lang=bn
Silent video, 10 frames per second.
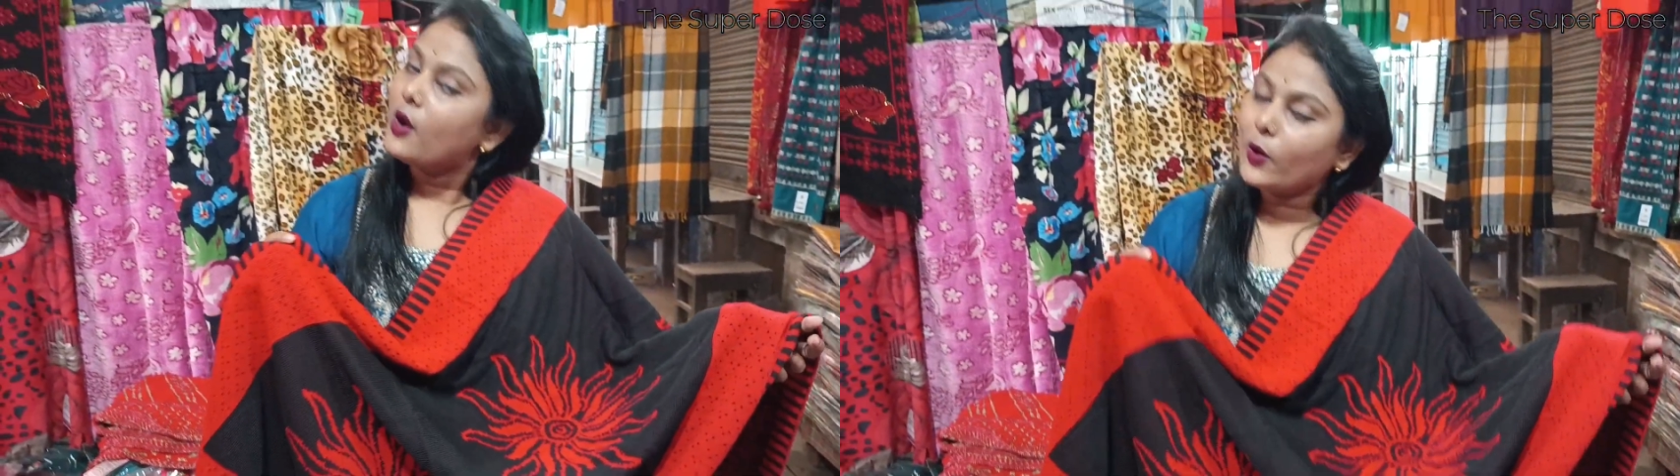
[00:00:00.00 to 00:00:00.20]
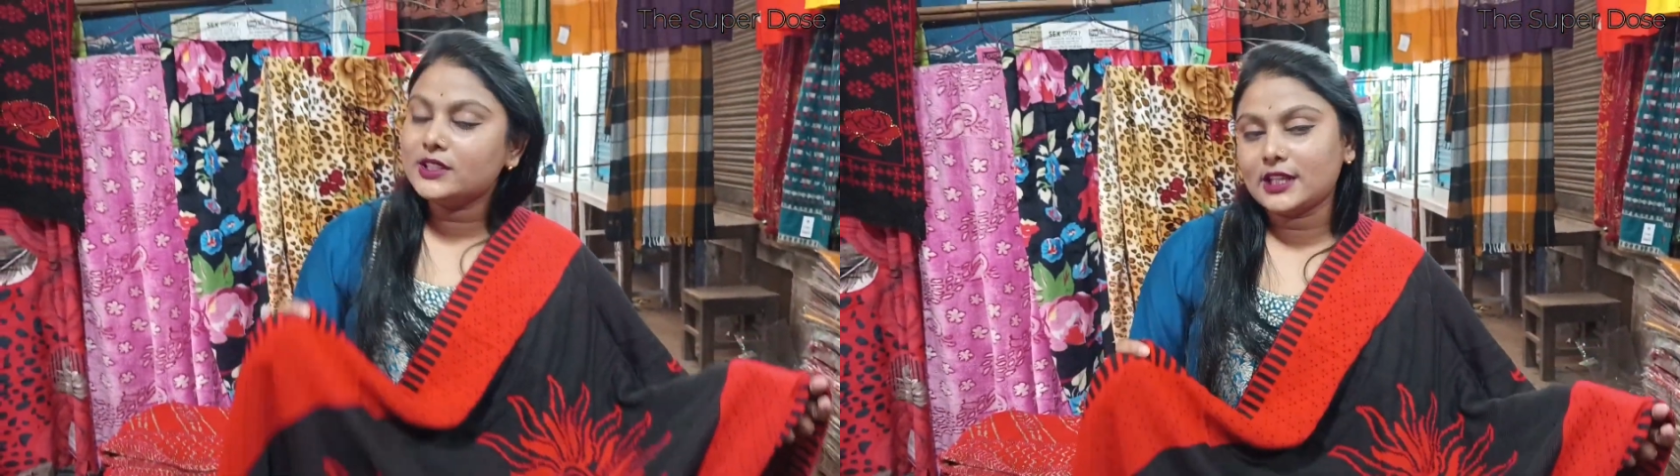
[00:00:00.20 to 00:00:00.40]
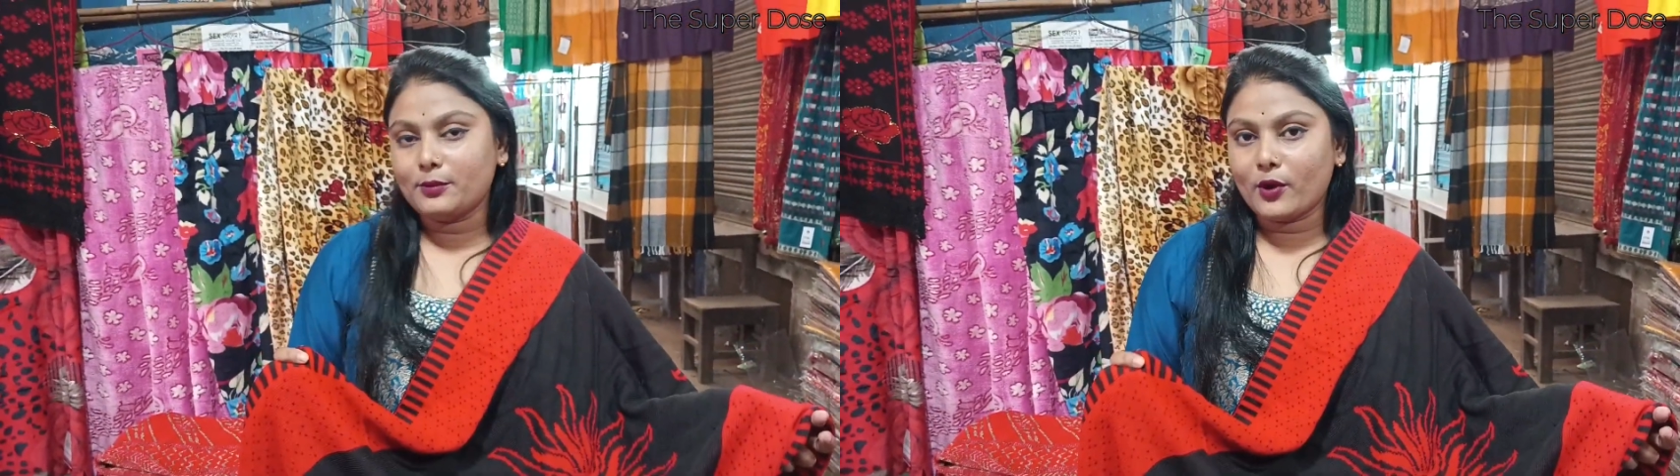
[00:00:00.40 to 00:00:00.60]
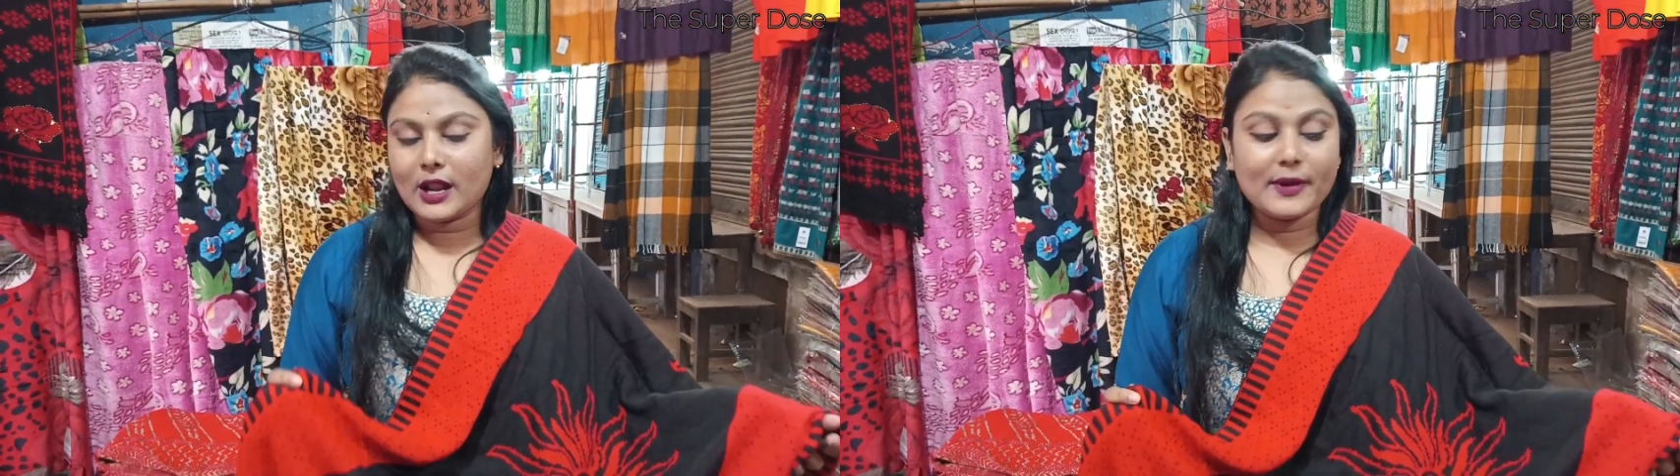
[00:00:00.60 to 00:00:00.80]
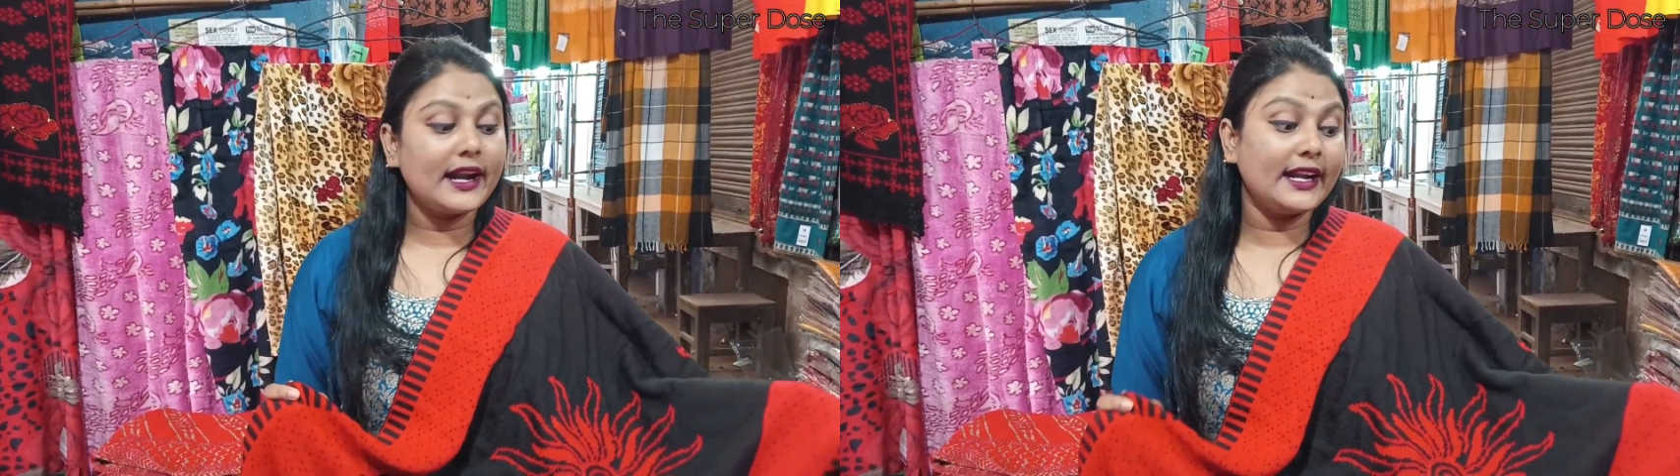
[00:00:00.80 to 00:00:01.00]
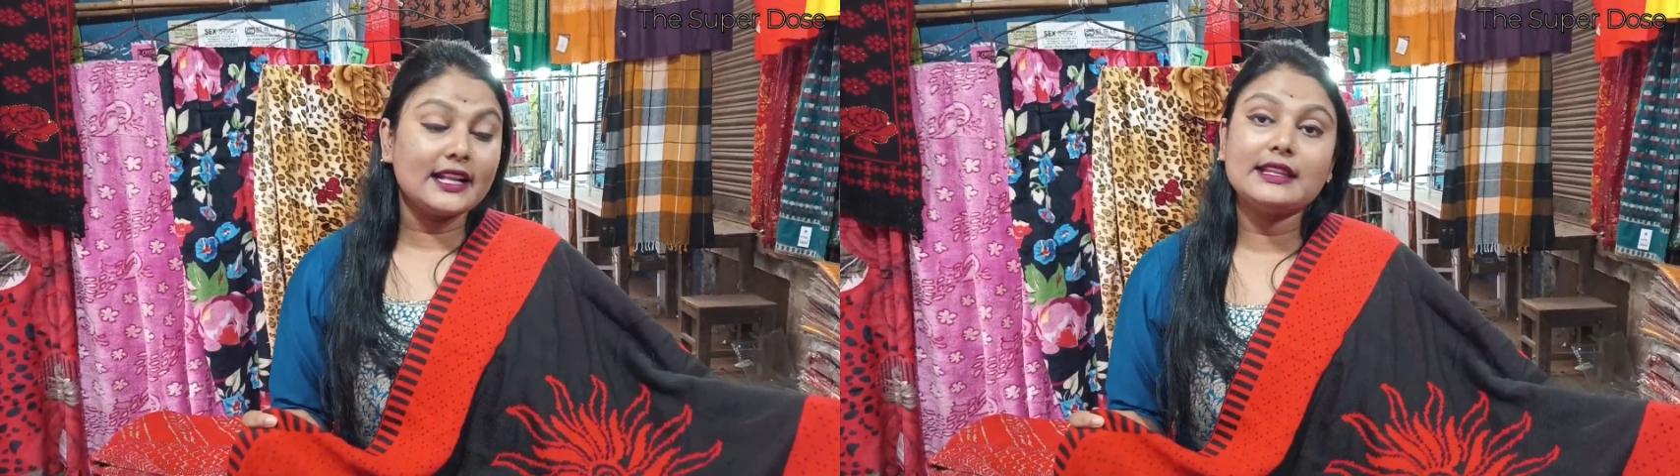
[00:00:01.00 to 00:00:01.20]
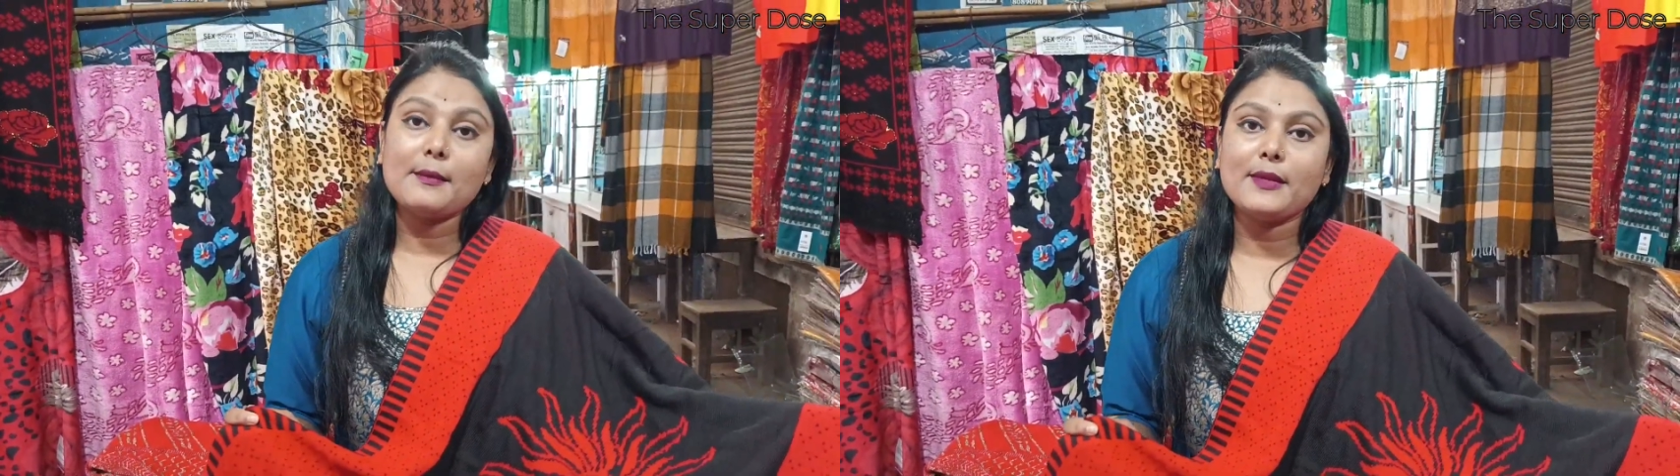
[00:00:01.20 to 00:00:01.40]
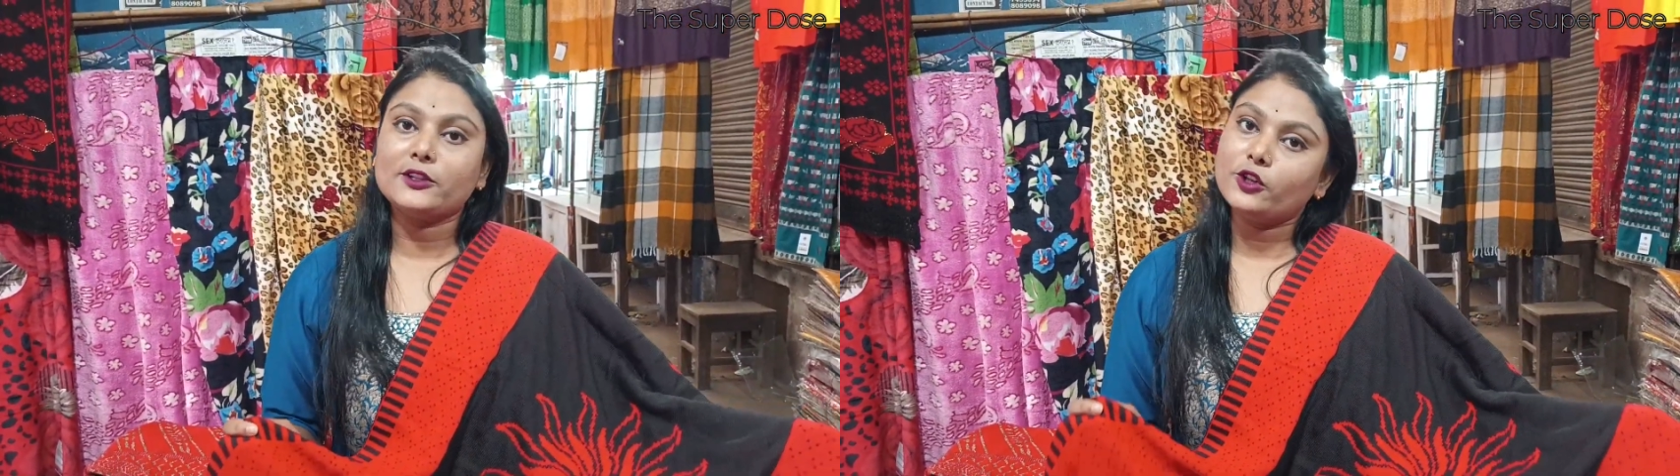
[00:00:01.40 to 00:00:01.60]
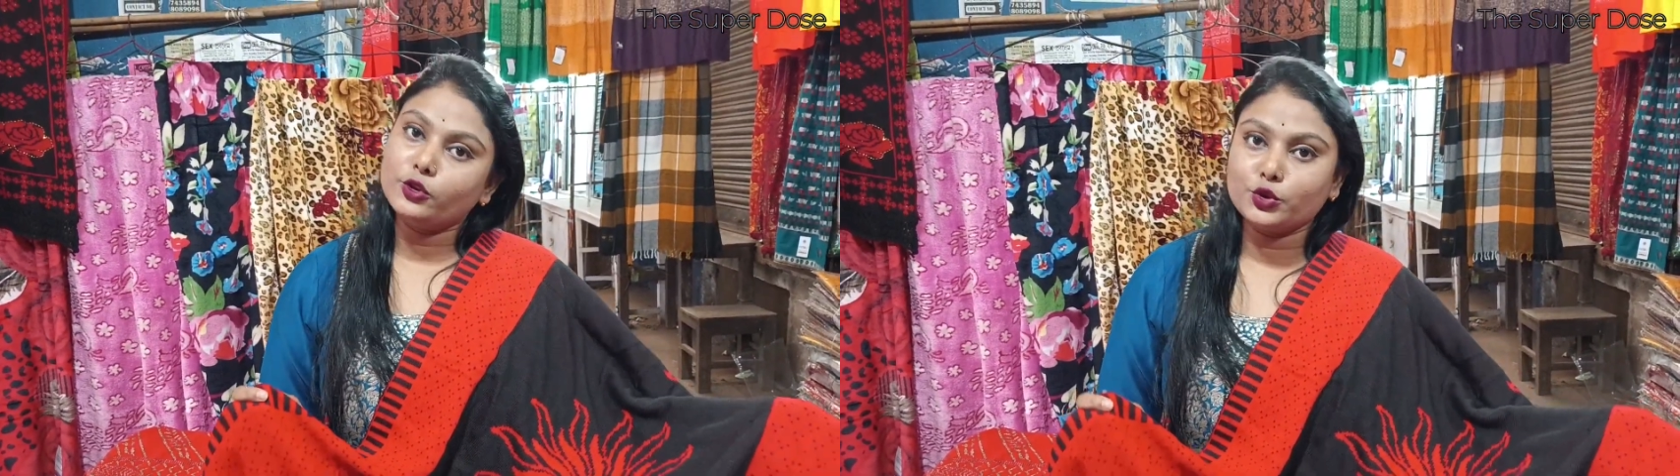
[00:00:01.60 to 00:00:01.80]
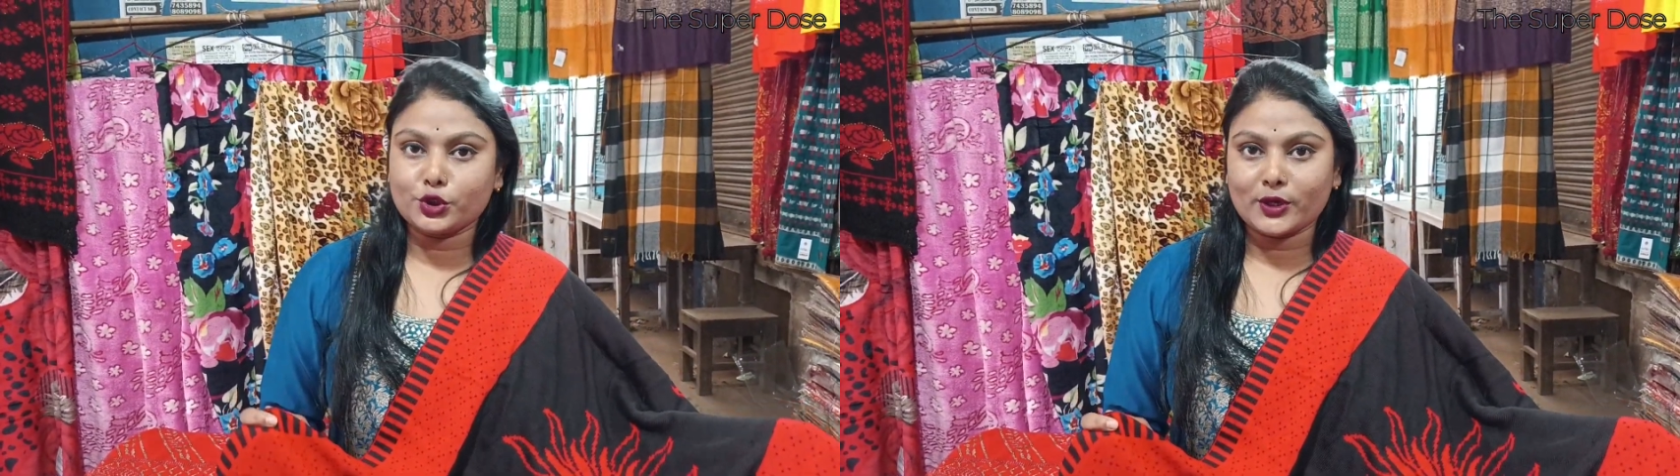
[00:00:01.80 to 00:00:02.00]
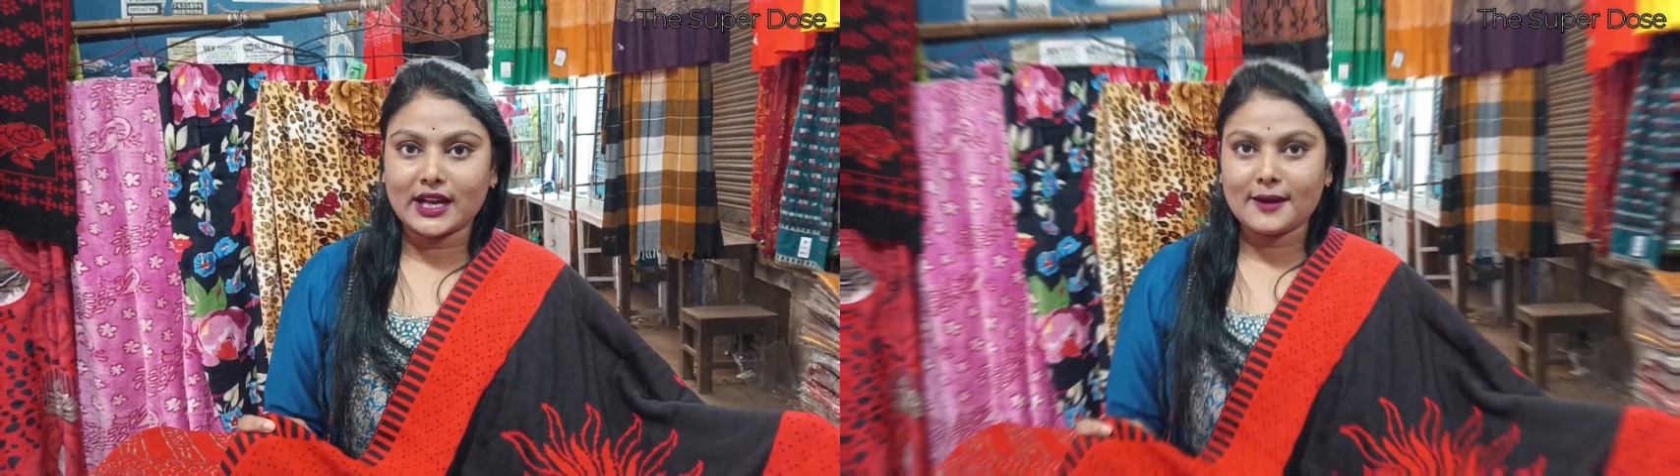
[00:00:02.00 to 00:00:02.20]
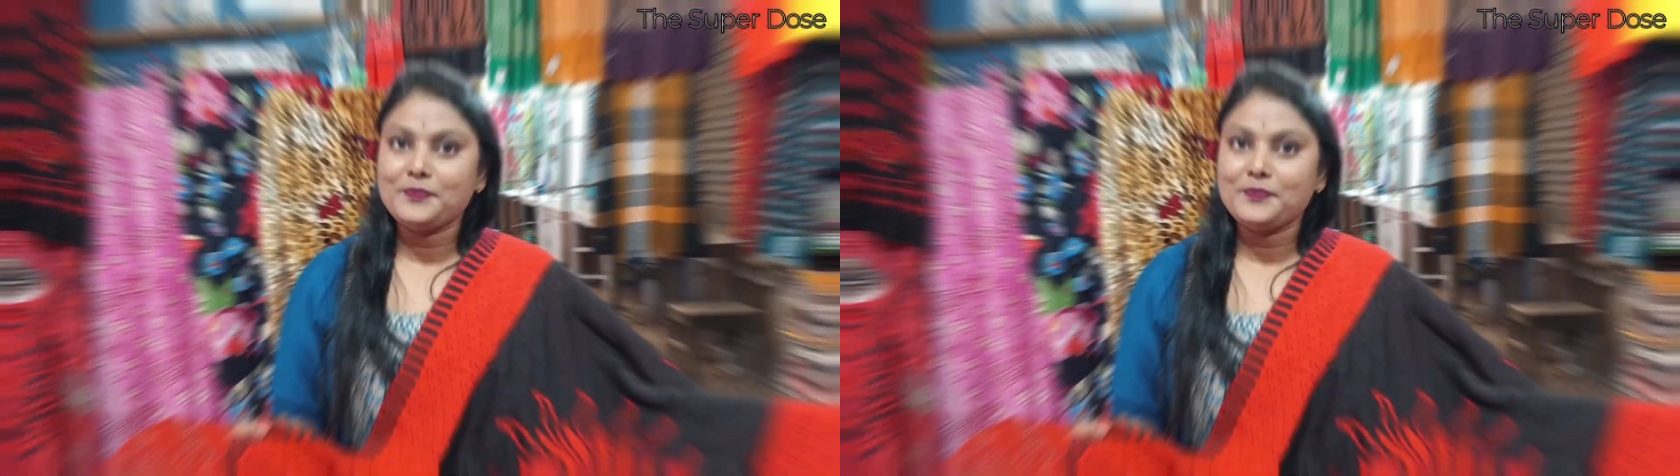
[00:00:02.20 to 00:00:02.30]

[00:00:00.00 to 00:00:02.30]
হোলসেল বললাম আর এটার দাম মাত্র দুশো টাকা